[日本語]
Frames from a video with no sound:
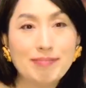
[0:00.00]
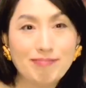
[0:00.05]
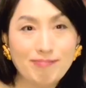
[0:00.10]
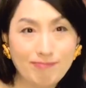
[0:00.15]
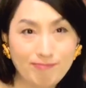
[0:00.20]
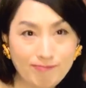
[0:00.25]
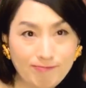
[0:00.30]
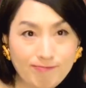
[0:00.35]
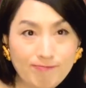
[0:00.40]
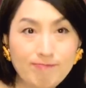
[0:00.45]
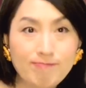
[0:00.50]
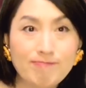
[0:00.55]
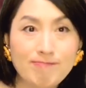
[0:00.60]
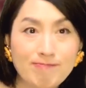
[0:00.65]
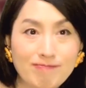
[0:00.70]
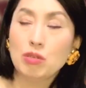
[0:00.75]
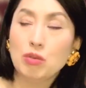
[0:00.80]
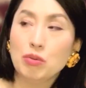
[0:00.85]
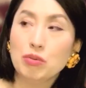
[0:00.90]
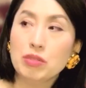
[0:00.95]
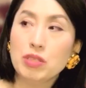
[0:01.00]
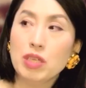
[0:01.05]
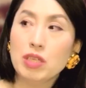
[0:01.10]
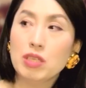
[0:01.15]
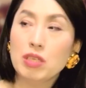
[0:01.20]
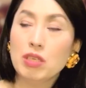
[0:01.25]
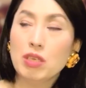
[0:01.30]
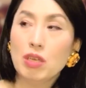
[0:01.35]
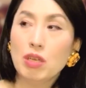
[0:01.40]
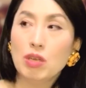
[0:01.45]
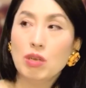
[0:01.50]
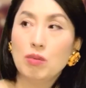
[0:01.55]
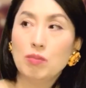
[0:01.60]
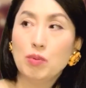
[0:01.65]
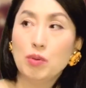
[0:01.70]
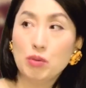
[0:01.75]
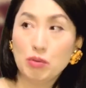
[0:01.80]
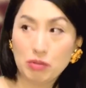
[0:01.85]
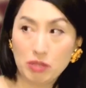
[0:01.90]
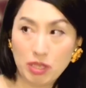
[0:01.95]
うんどんなに
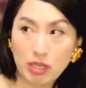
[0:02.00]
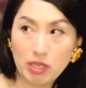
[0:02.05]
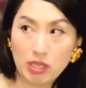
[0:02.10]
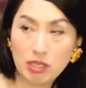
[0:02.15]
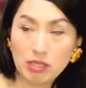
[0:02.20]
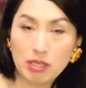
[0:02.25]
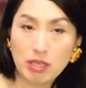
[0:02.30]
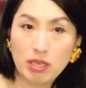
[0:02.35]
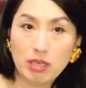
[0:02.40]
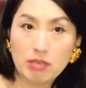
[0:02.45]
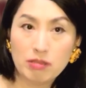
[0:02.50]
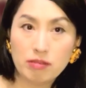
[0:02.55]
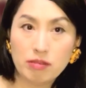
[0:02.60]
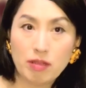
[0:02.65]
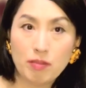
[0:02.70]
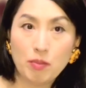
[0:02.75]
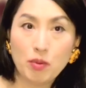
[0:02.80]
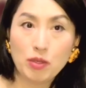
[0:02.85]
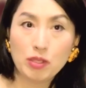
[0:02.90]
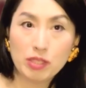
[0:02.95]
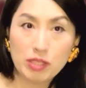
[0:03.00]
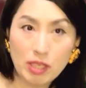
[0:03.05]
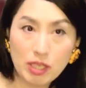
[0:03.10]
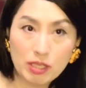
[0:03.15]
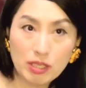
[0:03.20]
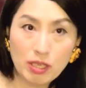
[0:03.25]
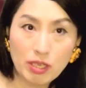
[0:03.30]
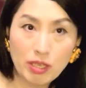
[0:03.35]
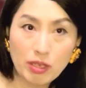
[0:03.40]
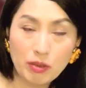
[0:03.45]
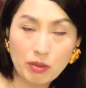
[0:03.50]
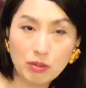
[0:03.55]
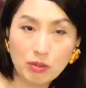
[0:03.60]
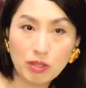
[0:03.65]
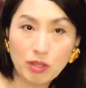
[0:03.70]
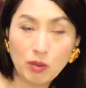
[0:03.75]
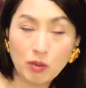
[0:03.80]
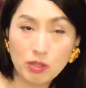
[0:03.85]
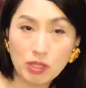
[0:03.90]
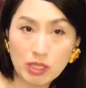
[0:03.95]
僕って言いなさいってもう1年生だよっ
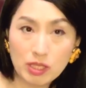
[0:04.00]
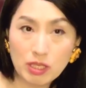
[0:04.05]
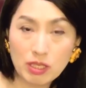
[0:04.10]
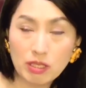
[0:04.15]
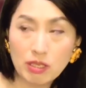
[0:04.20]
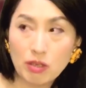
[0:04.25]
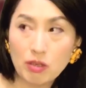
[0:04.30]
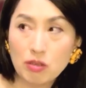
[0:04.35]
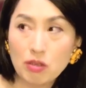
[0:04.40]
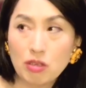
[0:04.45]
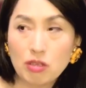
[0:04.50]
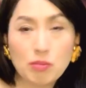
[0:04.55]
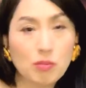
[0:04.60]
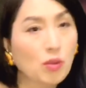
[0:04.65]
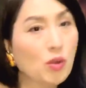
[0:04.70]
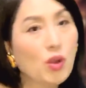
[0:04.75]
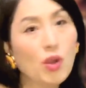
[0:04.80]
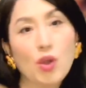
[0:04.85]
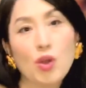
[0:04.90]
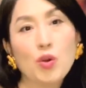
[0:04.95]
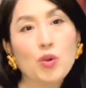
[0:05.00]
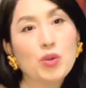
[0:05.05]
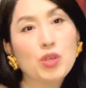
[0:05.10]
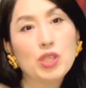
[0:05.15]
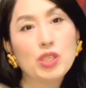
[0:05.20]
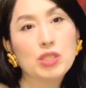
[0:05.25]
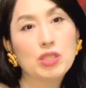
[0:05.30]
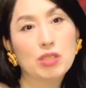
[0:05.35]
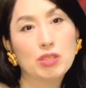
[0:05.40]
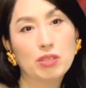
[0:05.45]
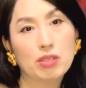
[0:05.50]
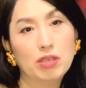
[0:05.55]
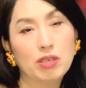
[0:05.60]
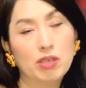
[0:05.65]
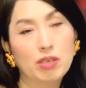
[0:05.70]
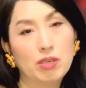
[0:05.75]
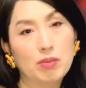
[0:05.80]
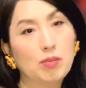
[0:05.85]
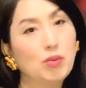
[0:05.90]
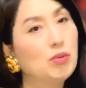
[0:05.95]
てお兄ちゃんだよって言れてもお兄ちゃんじゃ
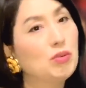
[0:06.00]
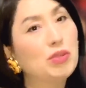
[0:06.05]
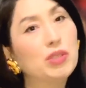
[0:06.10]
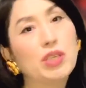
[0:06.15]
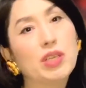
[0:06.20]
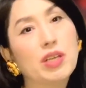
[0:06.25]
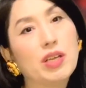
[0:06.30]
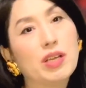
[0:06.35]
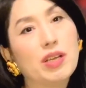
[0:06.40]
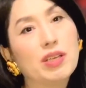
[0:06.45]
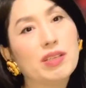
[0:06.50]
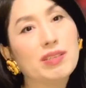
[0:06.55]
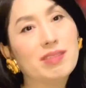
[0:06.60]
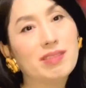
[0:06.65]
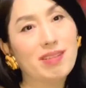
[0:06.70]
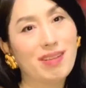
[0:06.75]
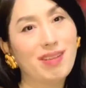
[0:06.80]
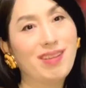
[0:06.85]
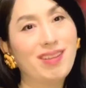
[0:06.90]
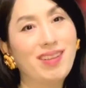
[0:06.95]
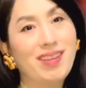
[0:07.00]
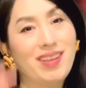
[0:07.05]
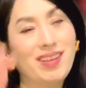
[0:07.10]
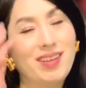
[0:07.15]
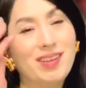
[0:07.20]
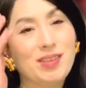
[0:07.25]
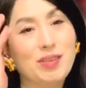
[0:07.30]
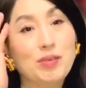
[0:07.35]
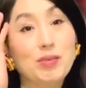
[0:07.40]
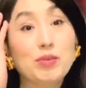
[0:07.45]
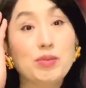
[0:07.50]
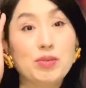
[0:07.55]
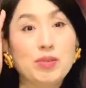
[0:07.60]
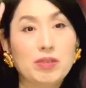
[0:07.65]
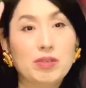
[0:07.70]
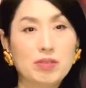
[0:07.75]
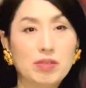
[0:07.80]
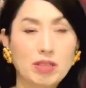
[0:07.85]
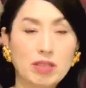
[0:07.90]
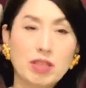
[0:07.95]
ない僕じゃないっていうふう
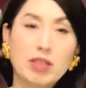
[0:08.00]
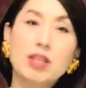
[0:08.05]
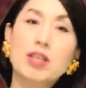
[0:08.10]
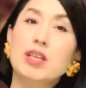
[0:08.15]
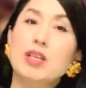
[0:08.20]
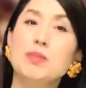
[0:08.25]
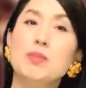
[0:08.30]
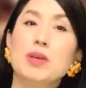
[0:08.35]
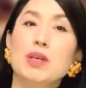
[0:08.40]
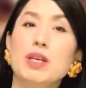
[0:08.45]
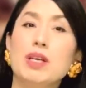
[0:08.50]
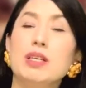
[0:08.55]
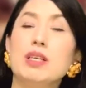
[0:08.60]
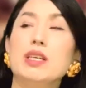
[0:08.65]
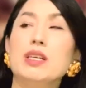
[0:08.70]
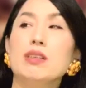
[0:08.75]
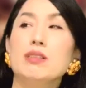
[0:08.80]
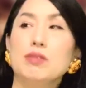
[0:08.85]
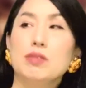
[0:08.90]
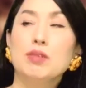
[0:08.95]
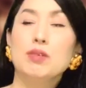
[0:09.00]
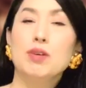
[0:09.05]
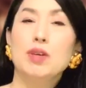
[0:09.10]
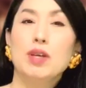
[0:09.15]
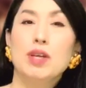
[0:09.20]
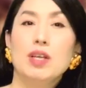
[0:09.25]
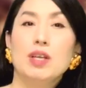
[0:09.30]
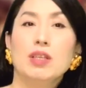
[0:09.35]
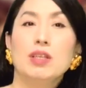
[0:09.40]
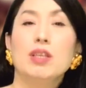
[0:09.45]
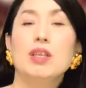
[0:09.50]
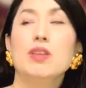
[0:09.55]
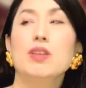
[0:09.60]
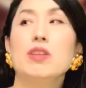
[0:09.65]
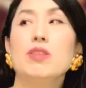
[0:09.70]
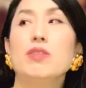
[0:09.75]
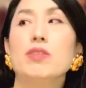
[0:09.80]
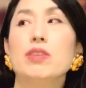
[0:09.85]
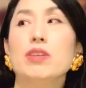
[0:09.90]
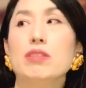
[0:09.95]
に言っててだから今考えると
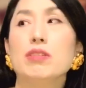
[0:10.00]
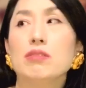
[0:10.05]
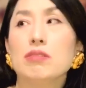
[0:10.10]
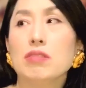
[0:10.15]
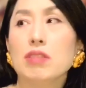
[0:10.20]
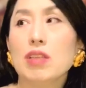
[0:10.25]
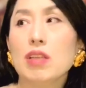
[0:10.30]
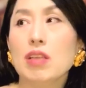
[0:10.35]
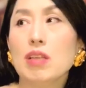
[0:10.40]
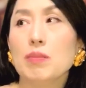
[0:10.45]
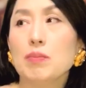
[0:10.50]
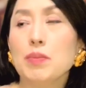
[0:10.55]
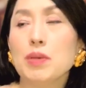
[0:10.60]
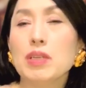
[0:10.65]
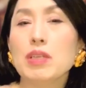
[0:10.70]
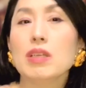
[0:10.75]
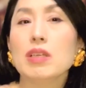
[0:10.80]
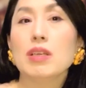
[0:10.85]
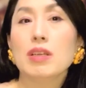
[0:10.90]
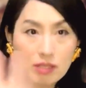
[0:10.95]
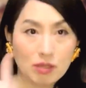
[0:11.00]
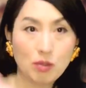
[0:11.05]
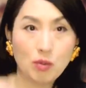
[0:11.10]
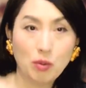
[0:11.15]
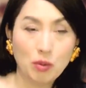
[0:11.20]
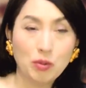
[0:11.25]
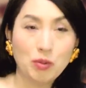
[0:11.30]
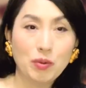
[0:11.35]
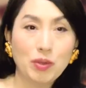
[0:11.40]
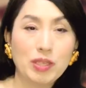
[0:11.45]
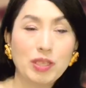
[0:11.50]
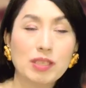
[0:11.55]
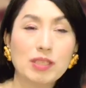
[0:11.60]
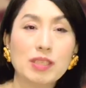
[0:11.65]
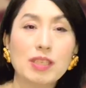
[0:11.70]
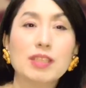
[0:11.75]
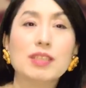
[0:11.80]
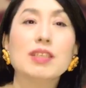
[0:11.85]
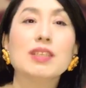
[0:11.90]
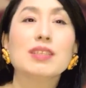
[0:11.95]
ゲイではなくてやっぱりこの私
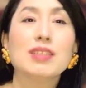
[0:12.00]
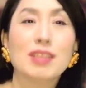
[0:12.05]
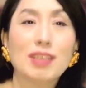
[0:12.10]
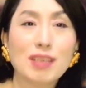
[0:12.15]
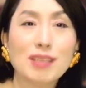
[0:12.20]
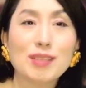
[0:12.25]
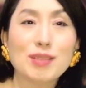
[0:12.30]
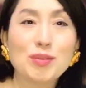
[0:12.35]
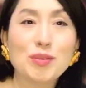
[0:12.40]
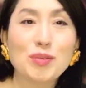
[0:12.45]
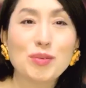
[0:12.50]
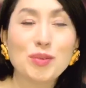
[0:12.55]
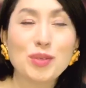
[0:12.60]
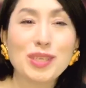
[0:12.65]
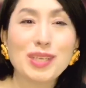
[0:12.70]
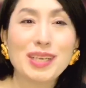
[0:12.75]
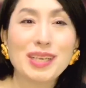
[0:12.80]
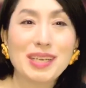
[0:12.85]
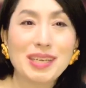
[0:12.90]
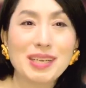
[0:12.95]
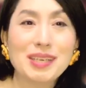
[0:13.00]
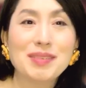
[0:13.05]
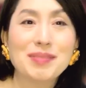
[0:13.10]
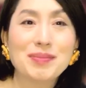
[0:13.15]
だったんだなってその時から